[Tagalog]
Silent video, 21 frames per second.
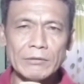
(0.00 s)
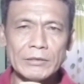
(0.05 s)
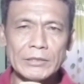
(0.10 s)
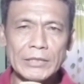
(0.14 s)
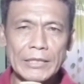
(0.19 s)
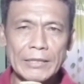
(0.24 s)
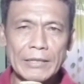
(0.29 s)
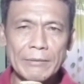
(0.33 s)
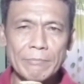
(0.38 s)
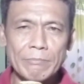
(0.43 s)
ko
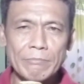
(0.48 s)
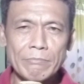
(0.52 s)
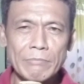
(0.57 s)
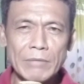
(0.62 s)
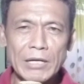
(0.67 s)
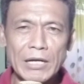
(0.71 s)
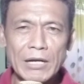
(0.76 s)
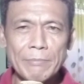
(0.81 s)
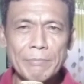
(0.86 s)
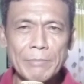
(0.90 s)
na
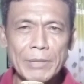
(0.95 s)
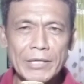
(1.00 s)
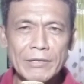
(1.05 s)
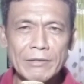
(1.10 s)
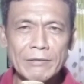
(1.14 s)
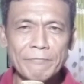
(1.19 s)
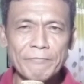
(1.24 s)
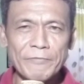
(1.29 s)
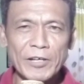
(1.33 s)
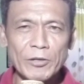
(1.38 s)
mga
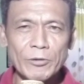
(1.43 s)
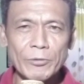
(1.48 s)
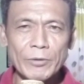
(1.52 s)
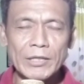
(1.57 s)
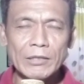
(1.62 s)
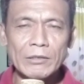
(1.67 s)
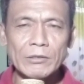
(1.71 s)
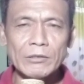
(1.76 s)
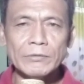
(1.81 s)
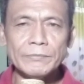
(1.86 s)
main
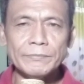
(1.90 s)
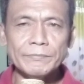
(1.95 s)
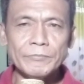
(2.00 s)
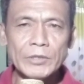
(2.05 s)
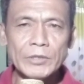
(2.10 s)
follower ko.